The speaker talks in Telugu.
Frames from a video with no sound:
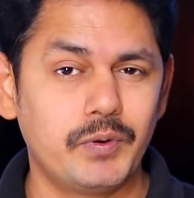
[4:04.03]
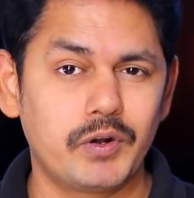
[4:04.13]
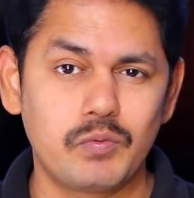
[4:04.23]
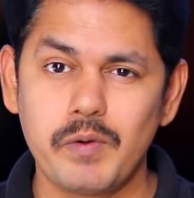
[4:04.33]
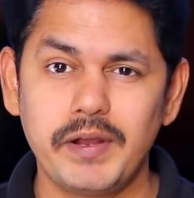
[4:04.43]
ఇప్పుడు
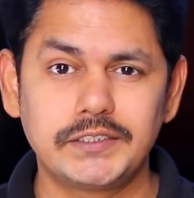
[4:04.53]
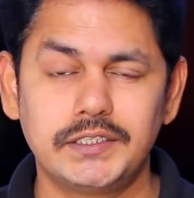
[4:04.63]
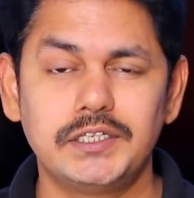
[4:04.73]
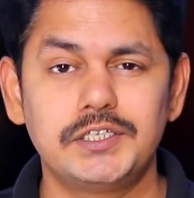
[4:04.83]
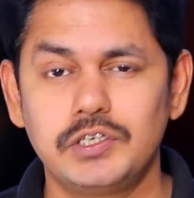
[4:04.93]
వరకు మొబైల్స్
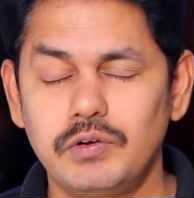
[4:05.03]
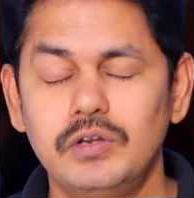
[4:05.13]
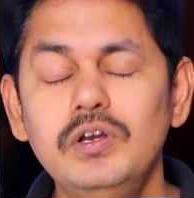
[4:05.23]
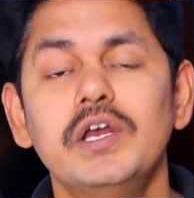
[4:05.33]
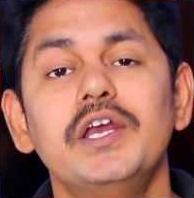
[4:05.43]
అయితే
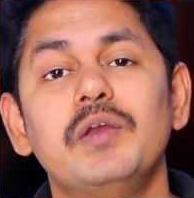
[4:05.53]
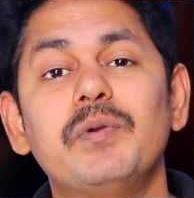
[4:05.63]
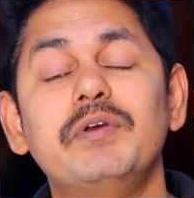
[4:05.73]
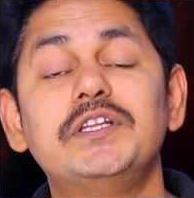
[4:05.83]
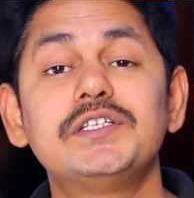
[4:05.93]
తెచ్చేవాళ్ళు
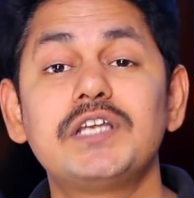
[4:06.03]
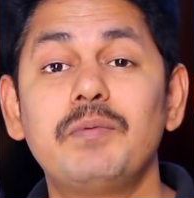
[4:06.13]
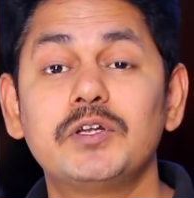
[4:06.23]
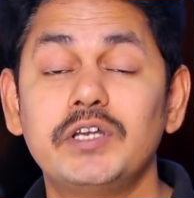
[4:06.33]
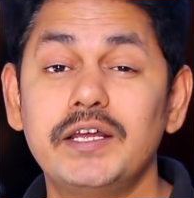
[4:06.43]
ఇప్పుడు వీళ్ళు
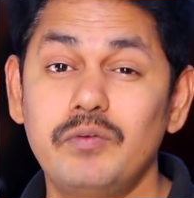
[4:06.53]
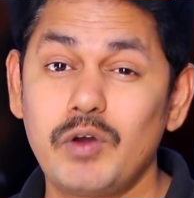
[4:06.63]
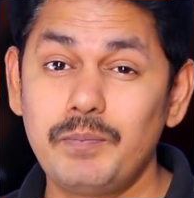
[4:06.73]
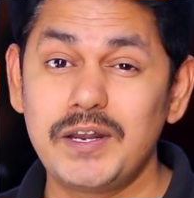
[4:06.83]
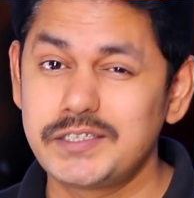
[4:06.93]
తీసుకురాబోతున్న
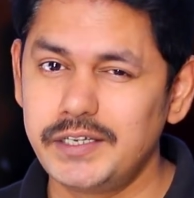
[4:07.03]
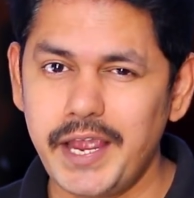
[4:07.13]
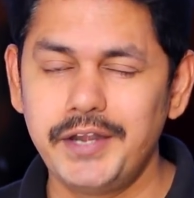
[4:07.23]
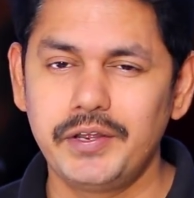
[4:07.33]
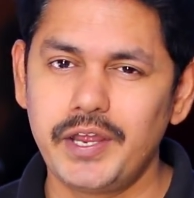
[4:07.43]
వన్ ప్లస్
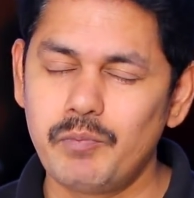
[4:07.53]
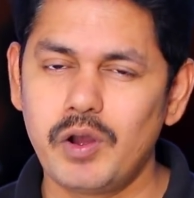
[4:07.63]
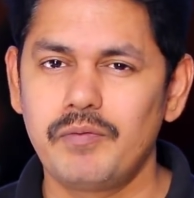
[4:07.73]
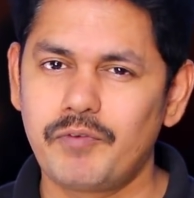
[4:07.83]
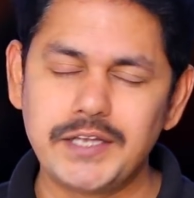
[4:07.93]
ఎయిట్
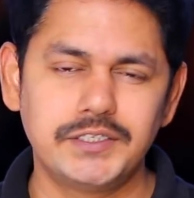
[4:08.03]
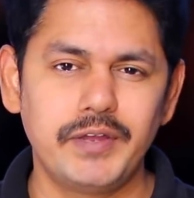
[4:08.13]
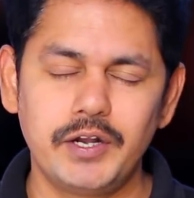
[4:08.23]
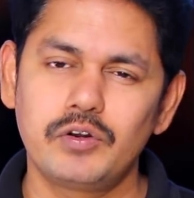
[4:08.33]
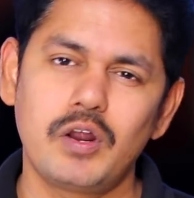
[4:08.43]
ఫైవ్ జీ
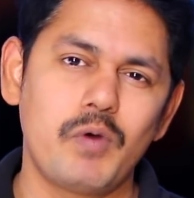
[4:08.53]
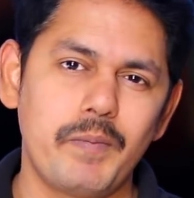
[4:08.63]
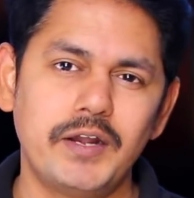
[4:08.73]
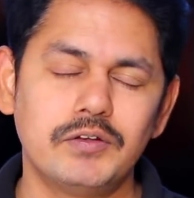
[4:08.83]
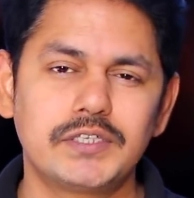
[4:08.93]
వేరియంట్ ఉన్న
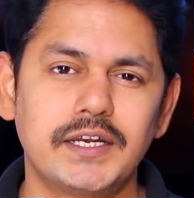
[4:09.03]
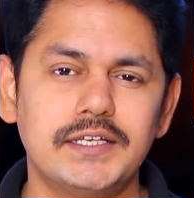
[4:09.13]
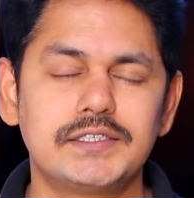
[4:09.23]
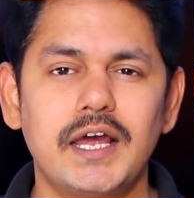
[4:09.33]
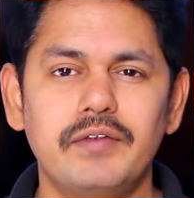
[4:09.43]
మొబైల్
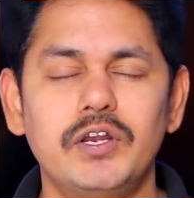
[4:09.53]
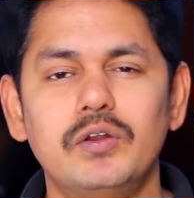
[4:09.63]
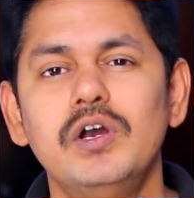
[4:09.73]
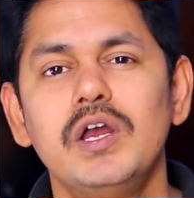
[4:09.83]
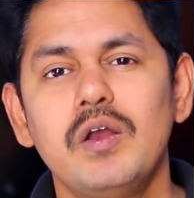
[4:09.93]
వచ్చేసరికి ఈసారి
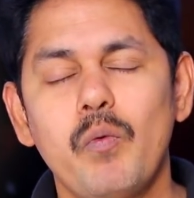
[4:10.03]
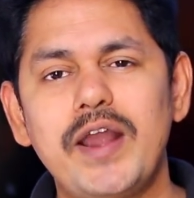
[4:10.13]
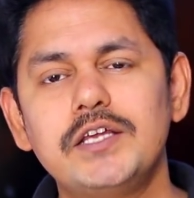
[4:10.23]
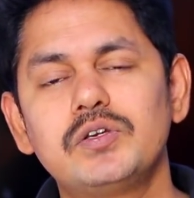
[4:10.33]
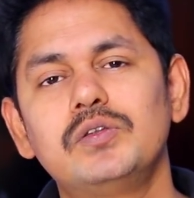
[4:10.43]
వీళ్ళు
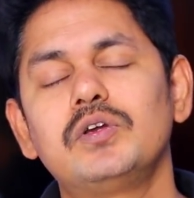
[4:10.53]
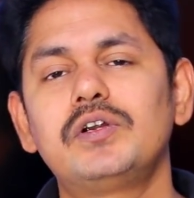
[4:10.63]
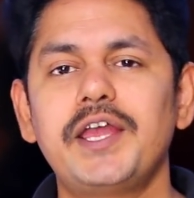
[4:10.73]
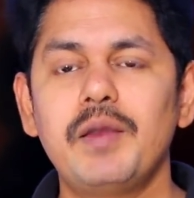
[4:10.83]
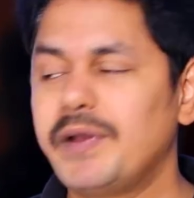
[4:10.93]
వెరైజోన్తో
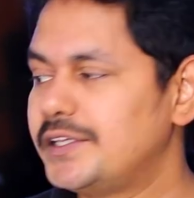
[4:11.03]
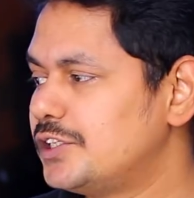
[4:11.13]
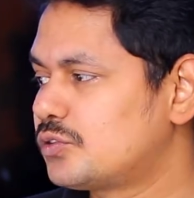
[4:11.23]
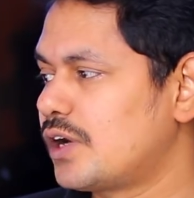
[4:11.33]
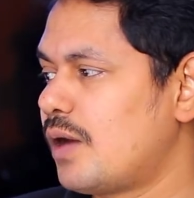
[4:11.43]
టైఅప్ అయి
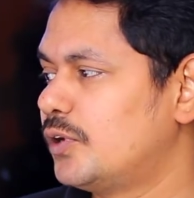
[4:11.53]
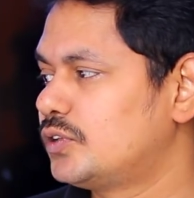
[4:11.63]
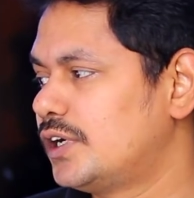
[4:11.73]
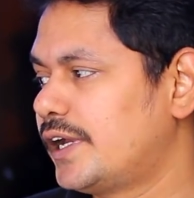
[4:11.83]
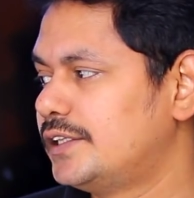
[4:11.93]

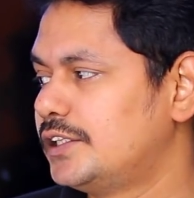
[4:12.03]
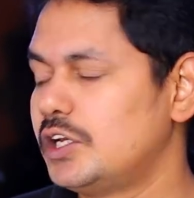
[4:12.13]
తీసుకురాబోతున్నట్టుగా అయితే